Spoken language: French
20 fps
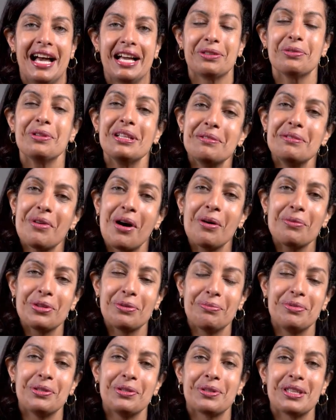À tous les membres de
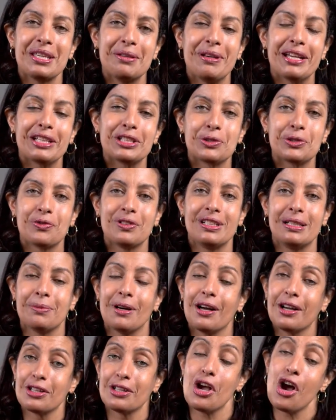bio je voulais
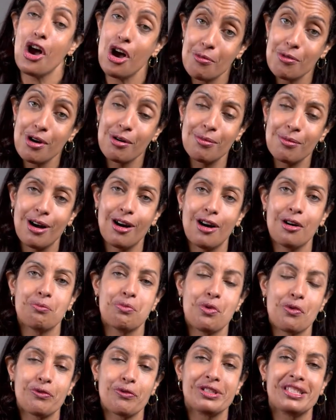prendre un moment
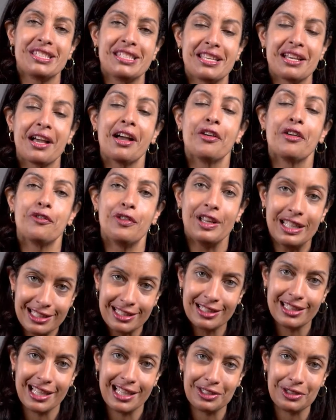pour vous dire
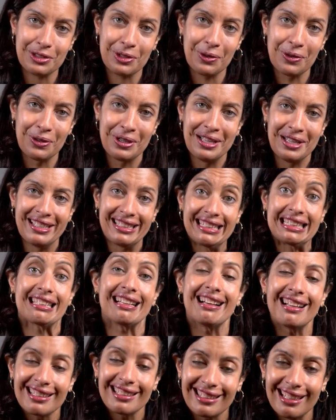félicitations.
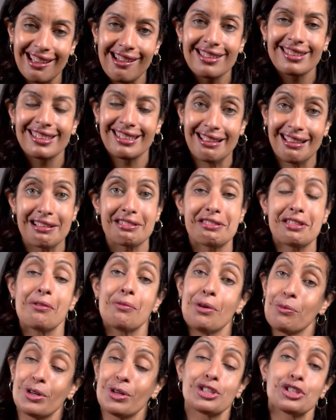30 ans, 30 ans.
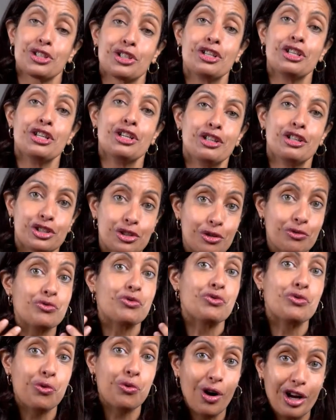Ben, moi, je, je,
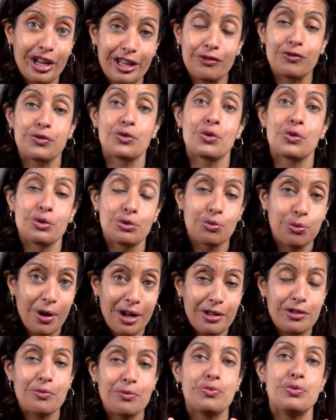vous vois et vous
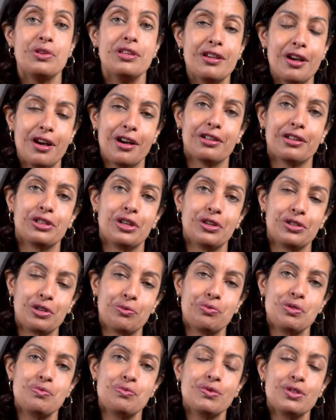côtoie depuis, euh,
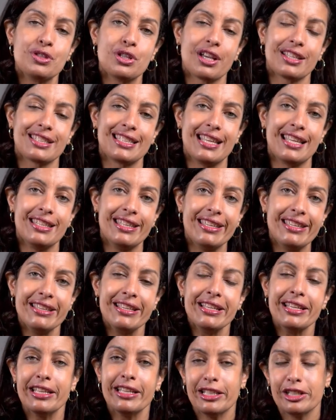depuis plusieurs années
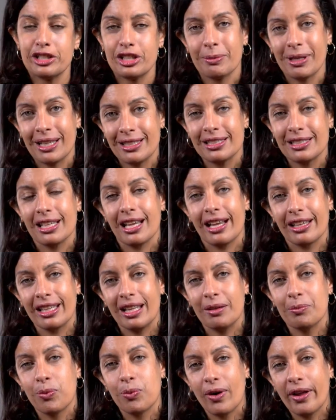et j'aimerais dire à
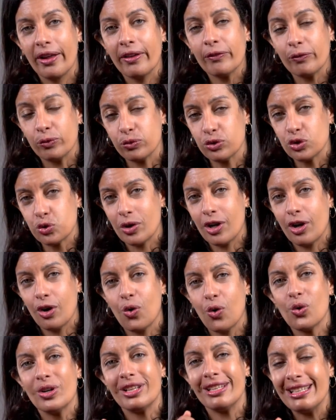quel point vous jouez un
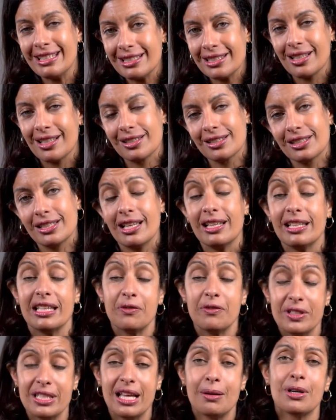rôle essentiel,
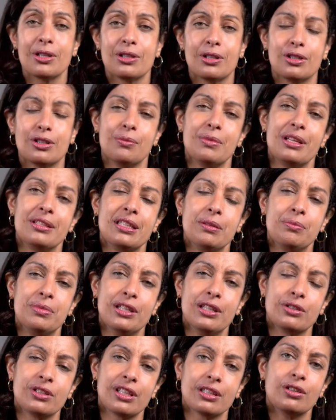évidemment dans le domaine des
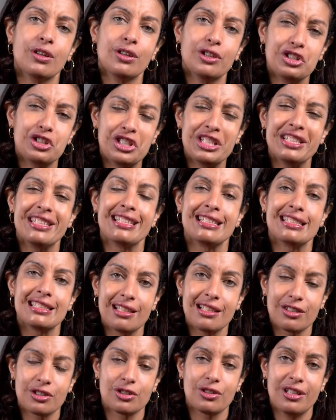biotechnologies, des
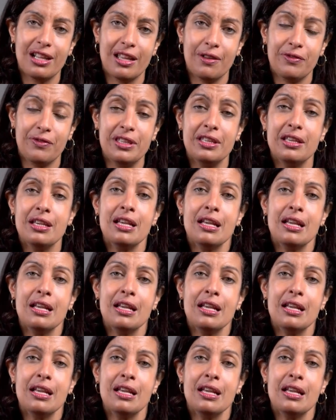sciences de la vie,